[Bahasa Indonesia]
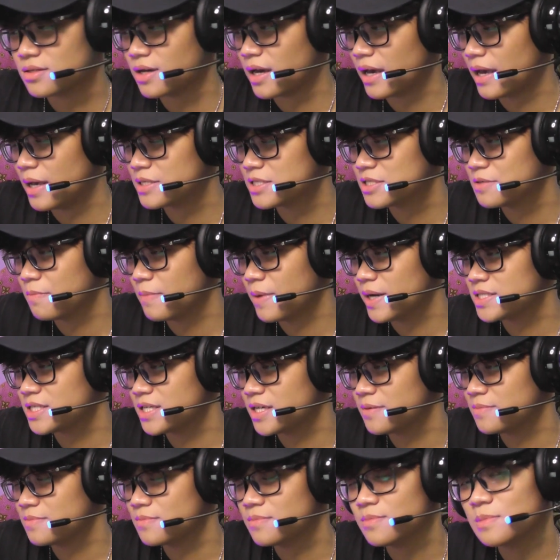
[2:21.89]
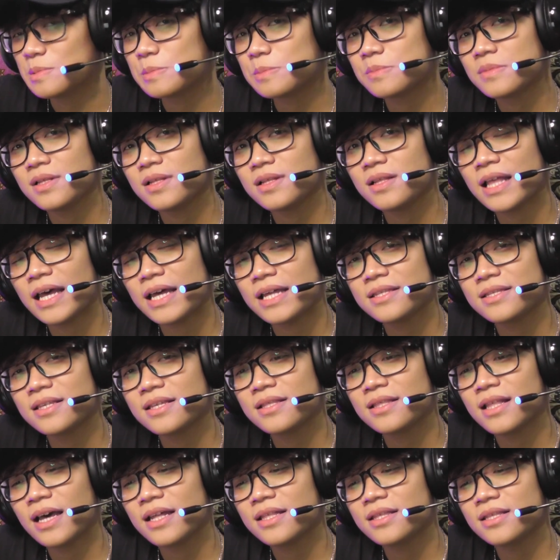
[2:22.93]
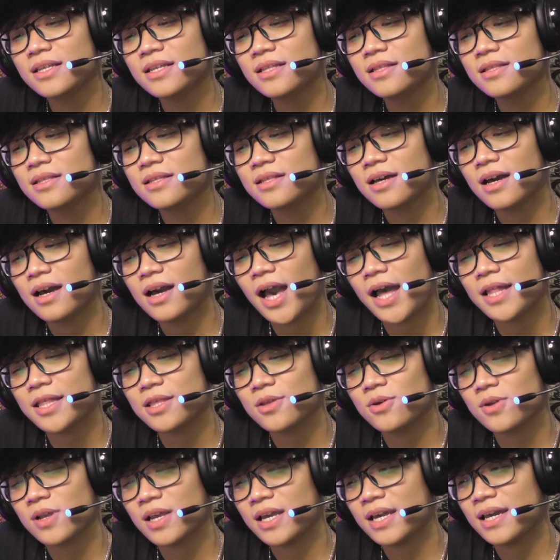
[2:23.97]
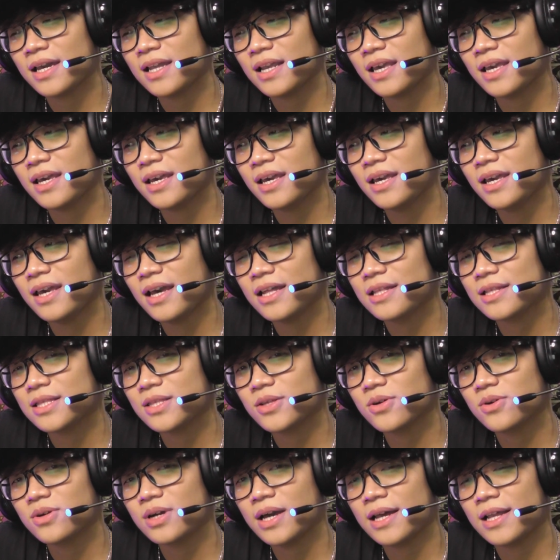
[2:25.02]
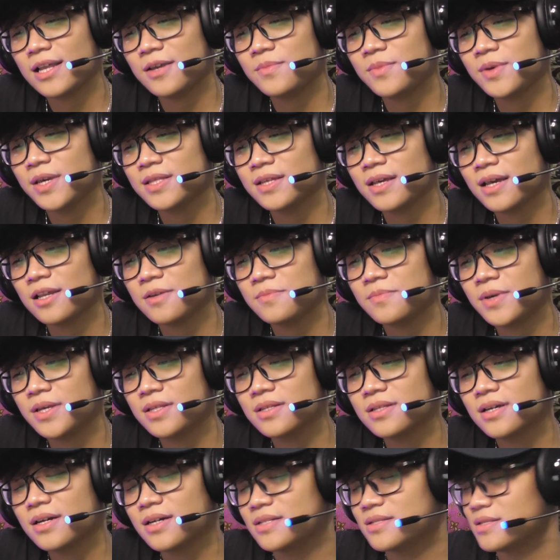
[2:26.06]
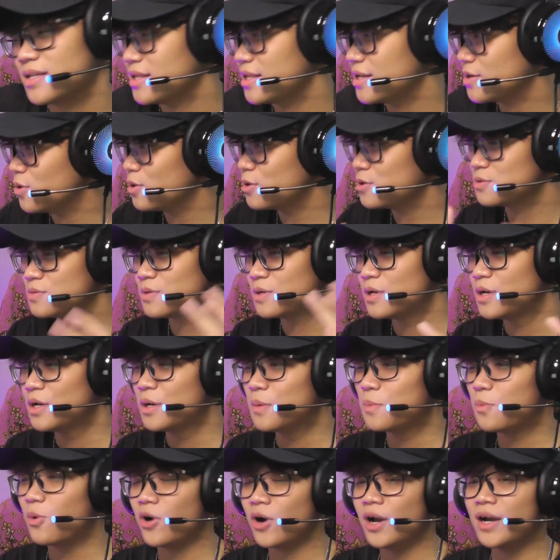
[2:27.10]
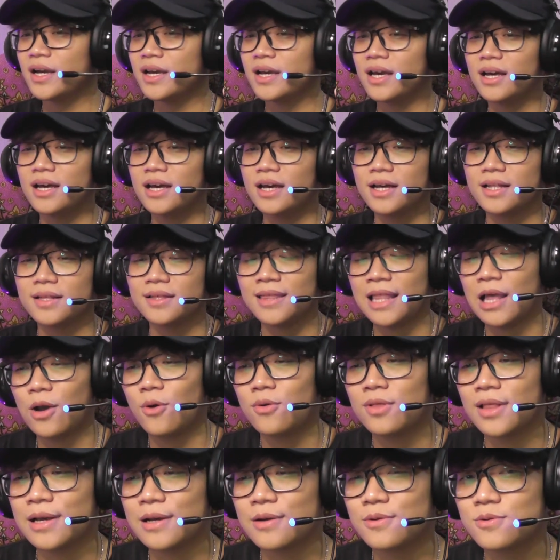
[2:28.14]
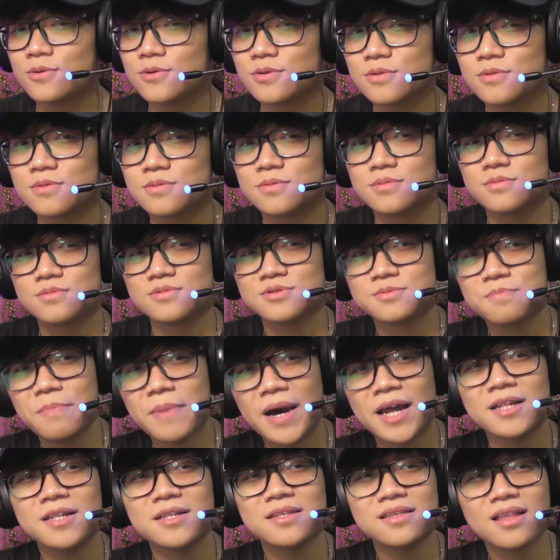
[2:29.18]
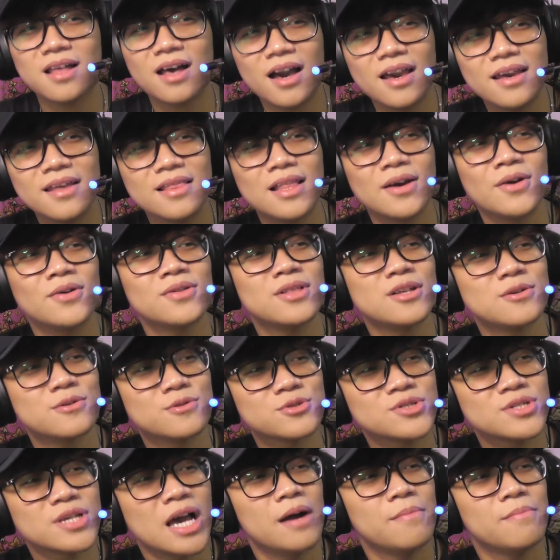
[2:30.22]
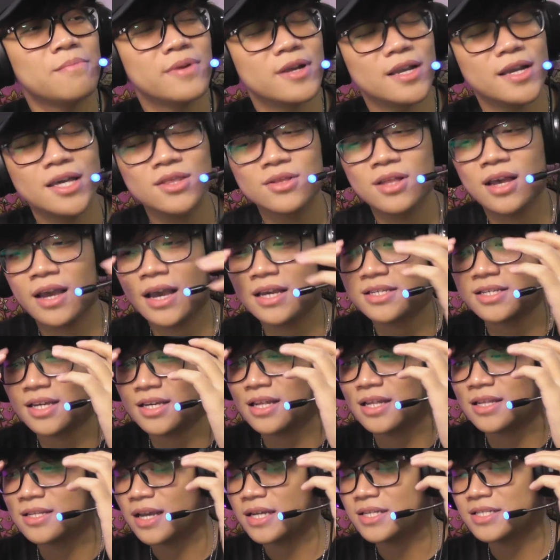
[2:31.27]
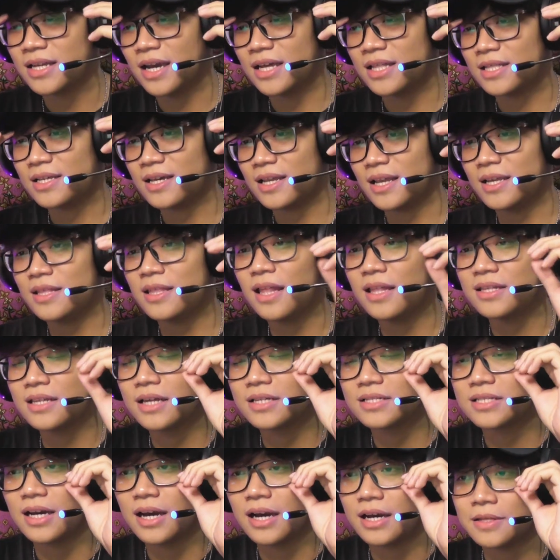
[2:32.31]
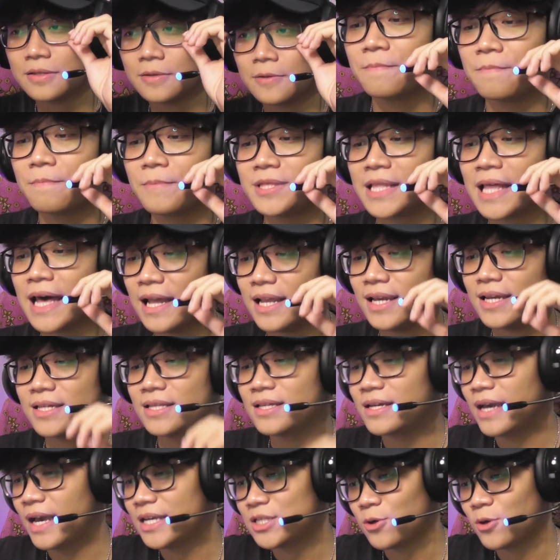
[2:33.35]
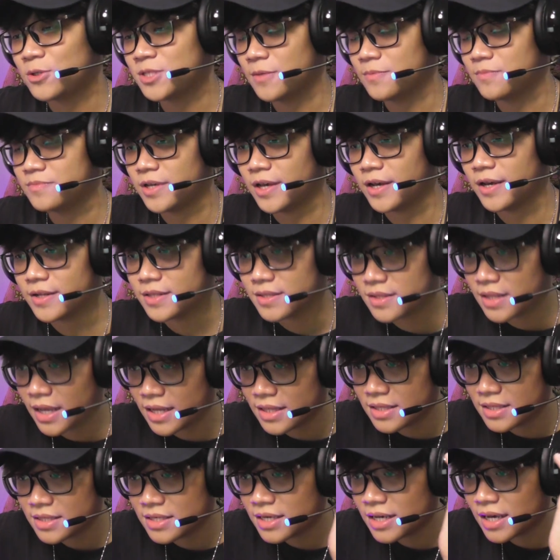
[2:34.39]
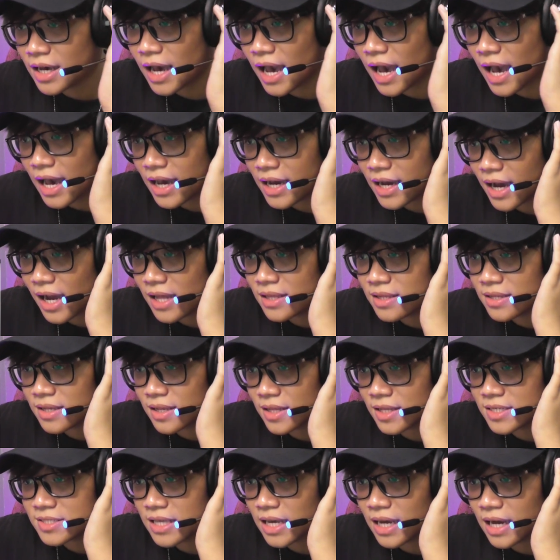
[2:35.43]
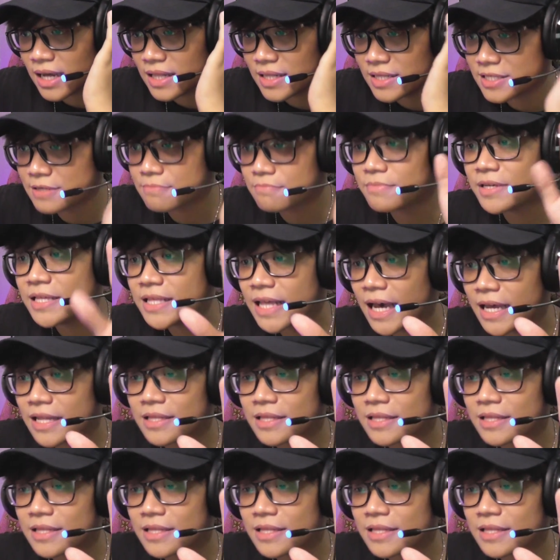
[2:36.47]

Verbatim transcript: kayak semacam Latin Latin atau reggae-reggae atau Caribbean-Caribbean ah, antara gue pokoknya kayak lagu-lagu pantai, lagu-lagu summer gitu lah guys ya. Dan sangat-sangat keren dan sangat-sangat menarik ini guys konsepnya. Dan dia akan rilis tanggal 9.